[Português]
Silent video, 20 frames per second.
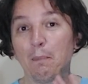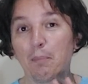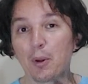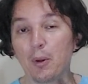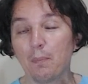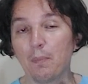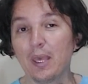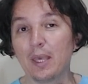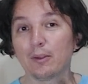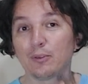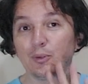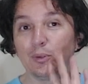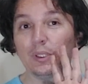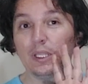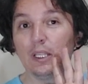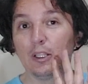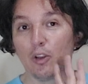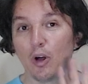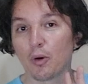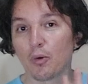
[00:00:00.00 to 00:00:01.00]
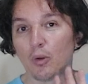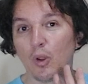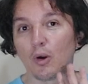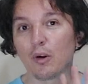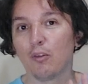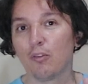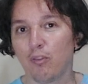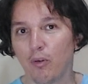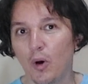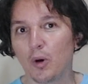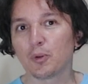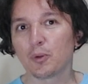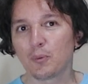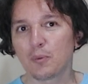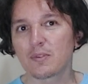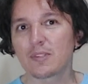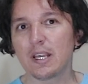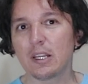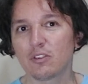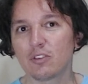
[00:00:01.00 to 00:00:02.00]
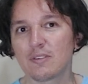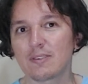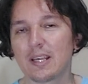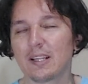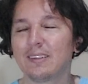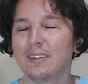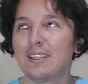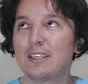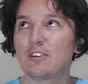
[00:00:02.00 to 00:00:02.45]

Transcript: Prometo que logo logo eu volto com 7 em 7.